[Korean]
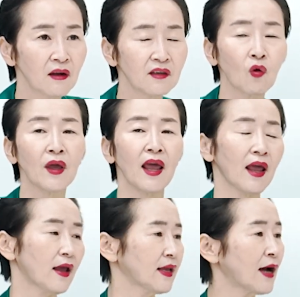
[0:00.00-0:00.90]

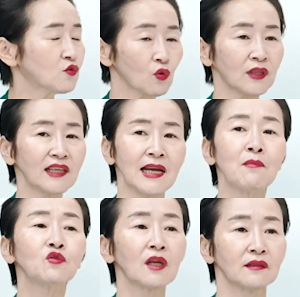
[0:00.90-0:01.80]
이렇게 양쪽 다
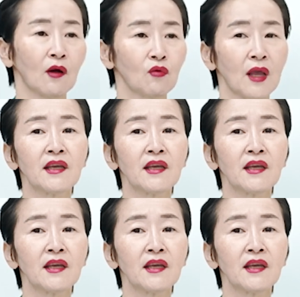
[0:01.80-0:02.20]
잘못됐다고